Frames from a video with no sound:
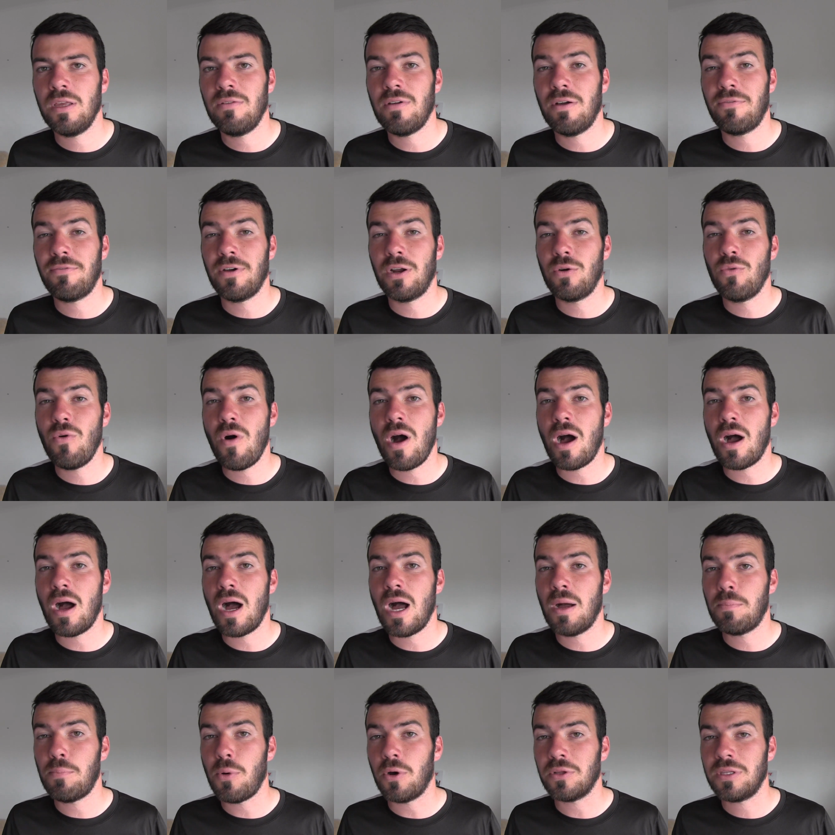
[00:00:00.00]
va,
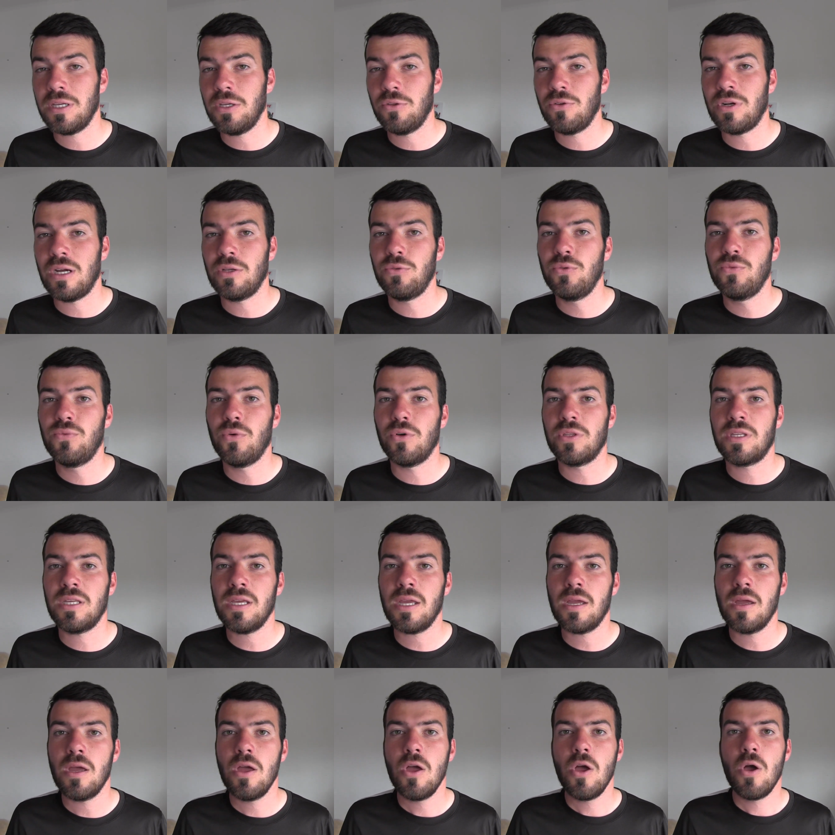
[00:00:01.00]
falloir, apporter de la
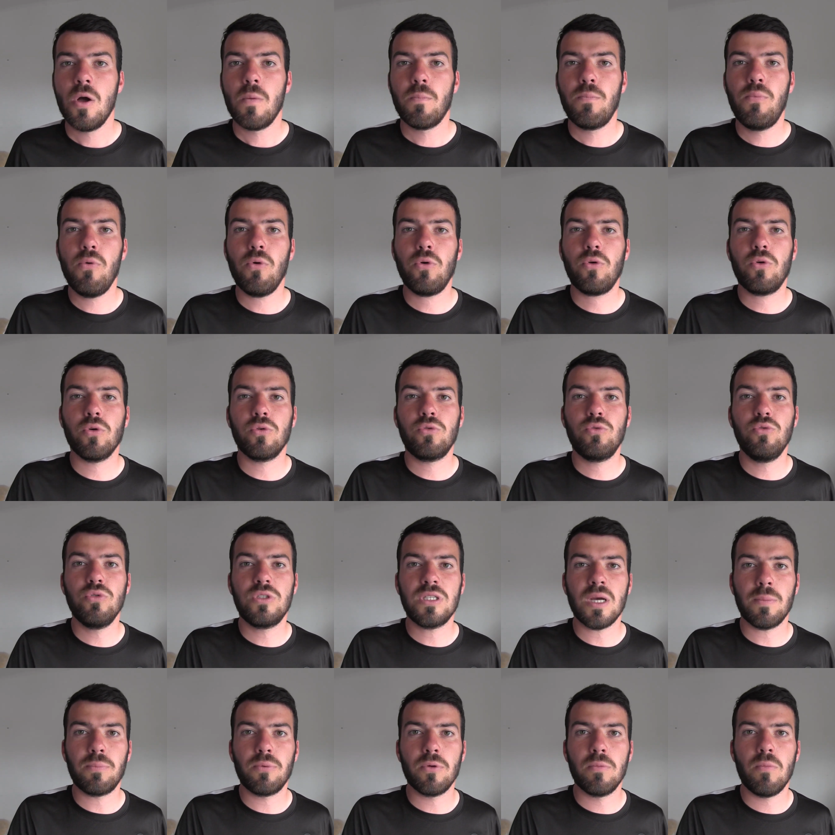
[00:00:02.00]
nouveauté pour que tout
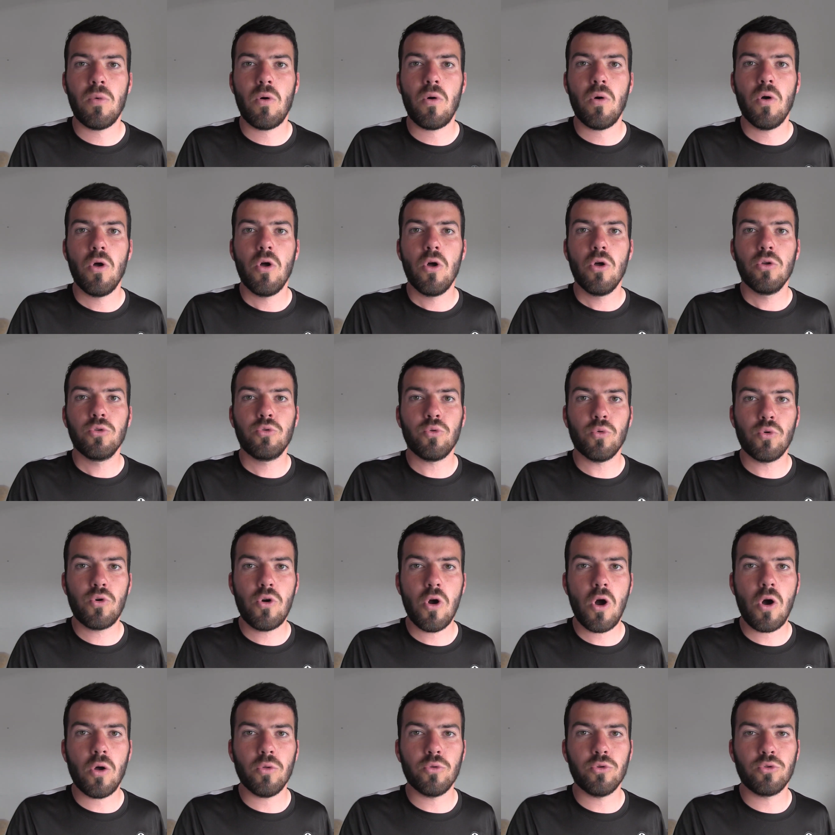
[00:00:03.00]
simplement ton
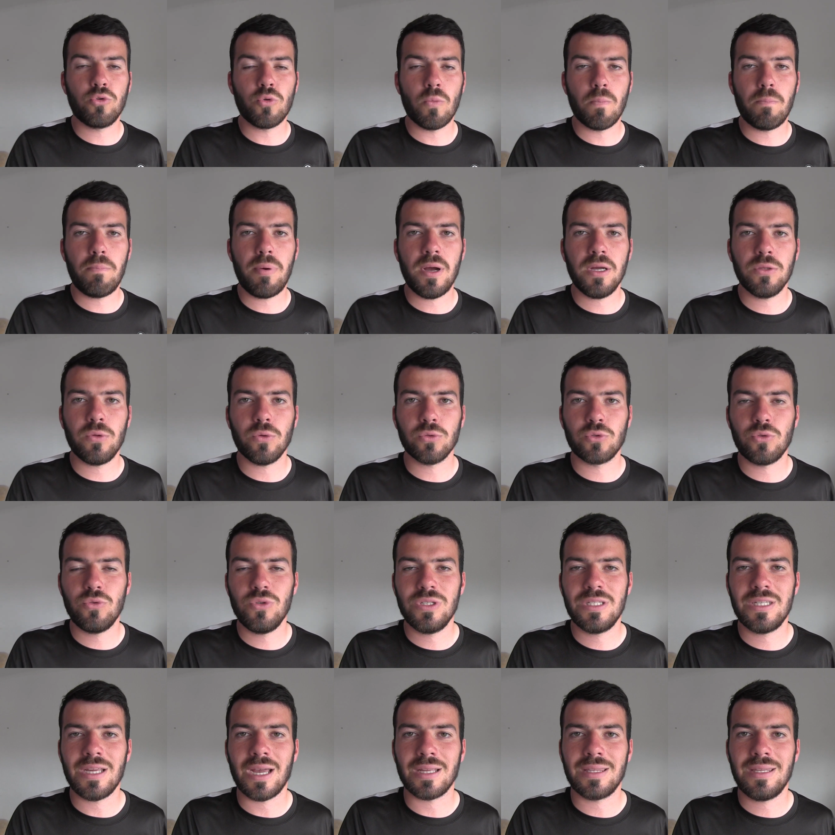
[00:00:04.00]
corps ne tombe pas dans
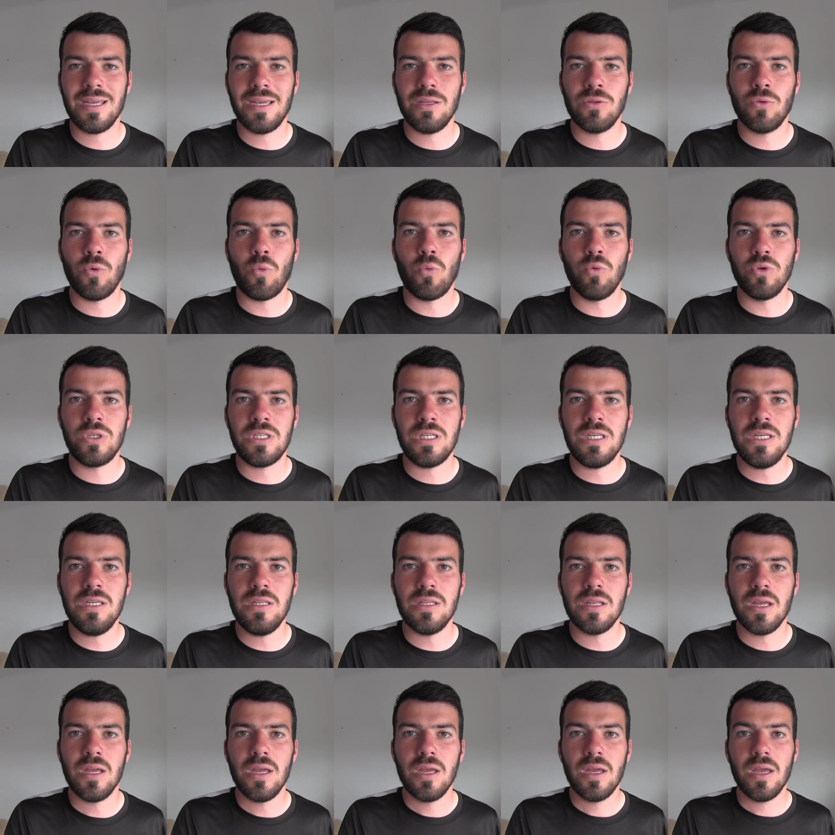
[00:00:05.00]
une certaine
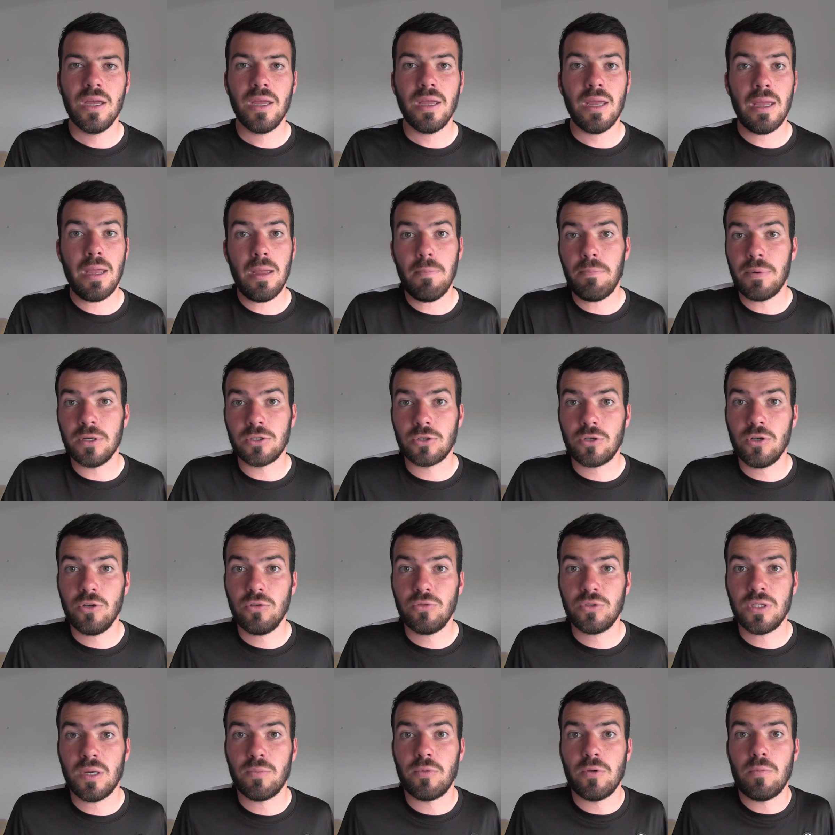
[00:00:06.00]
routine et parce que
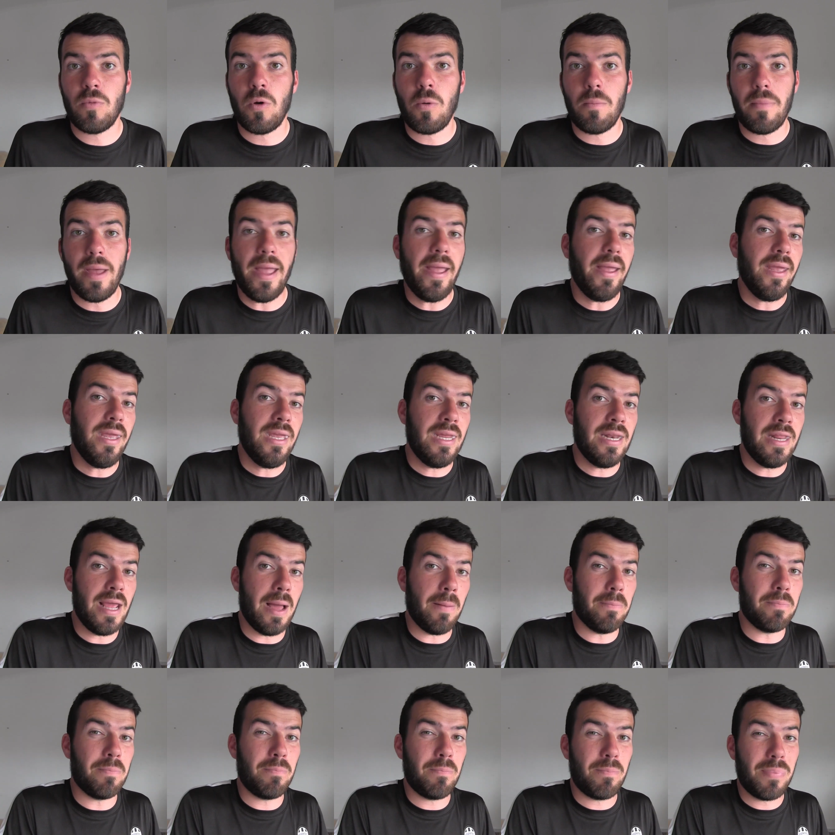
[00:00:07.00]
tout simplement ben, il
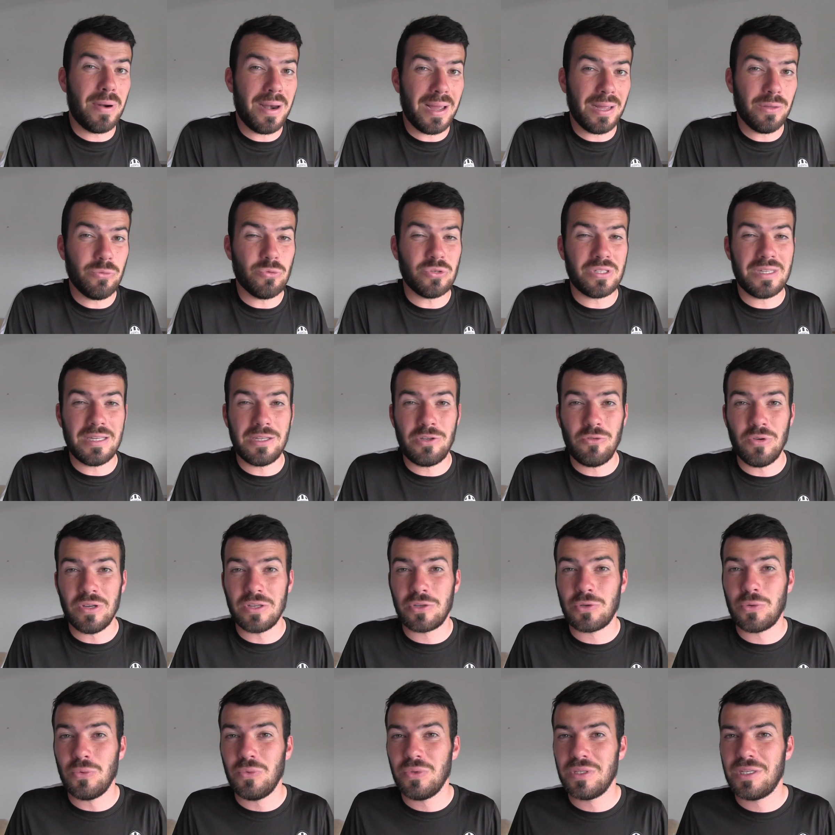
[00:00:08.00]
y a plein de
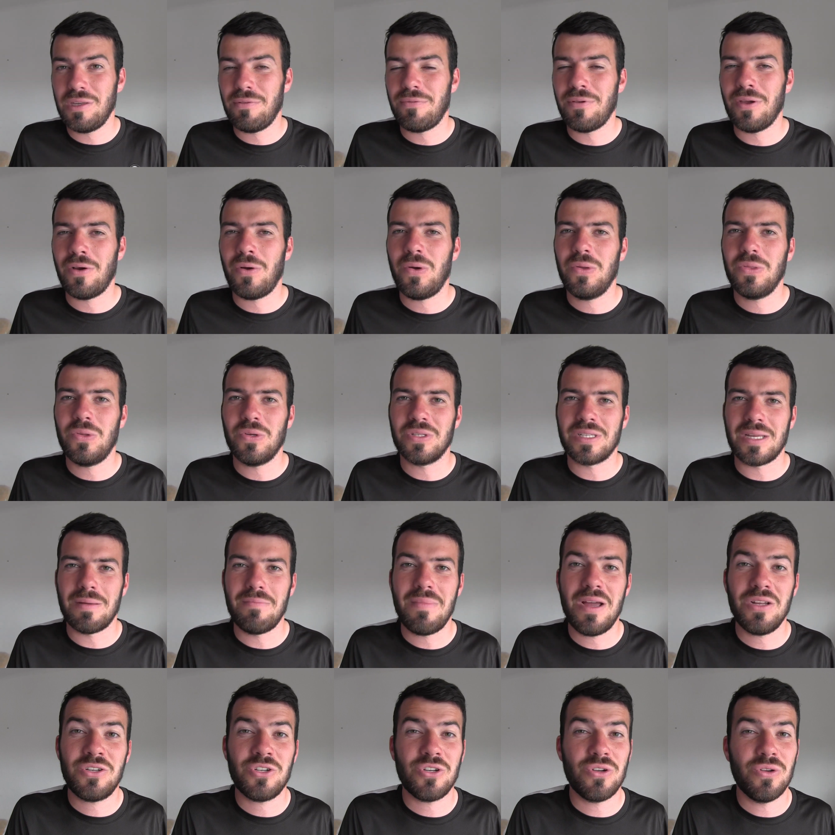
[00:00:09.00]
situations différentes dans un
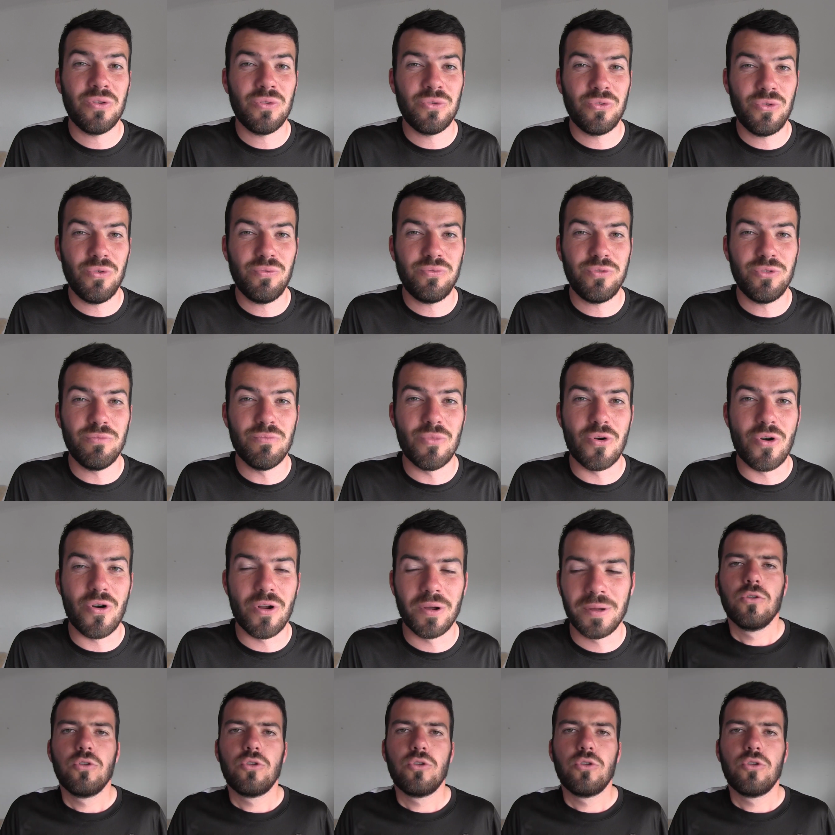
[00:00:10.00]
match de football.